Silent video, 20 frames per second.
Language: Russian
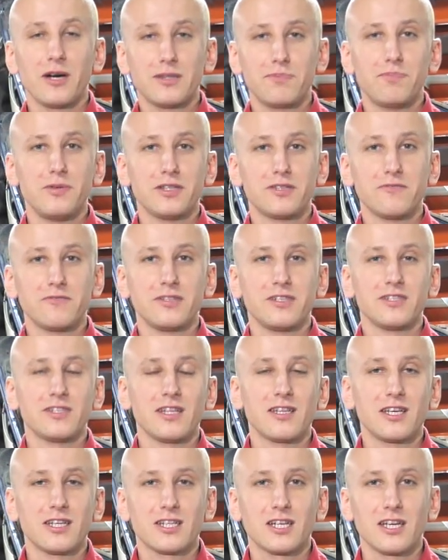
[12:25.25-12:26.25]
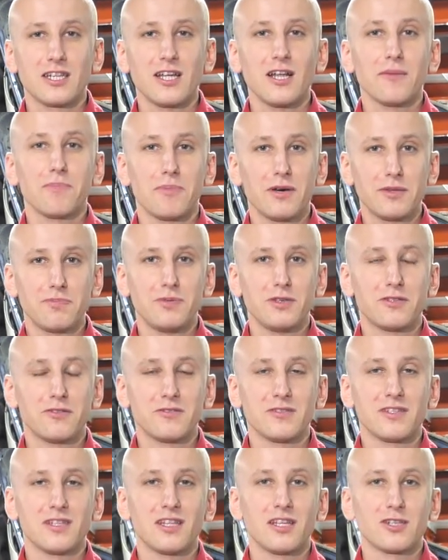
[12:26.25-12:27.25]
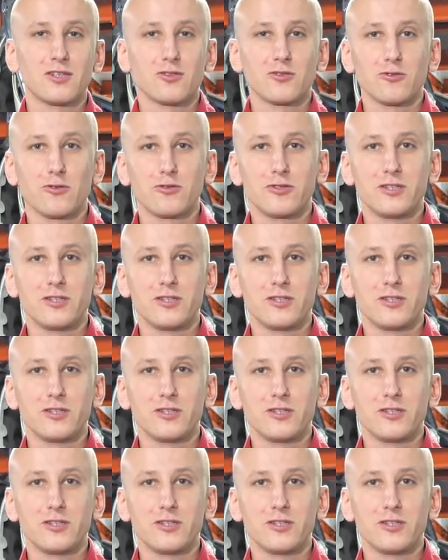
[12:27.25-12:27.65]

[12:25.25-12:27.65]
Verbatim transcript: Подписывайтесь на наш канал, подписывайтесь на наши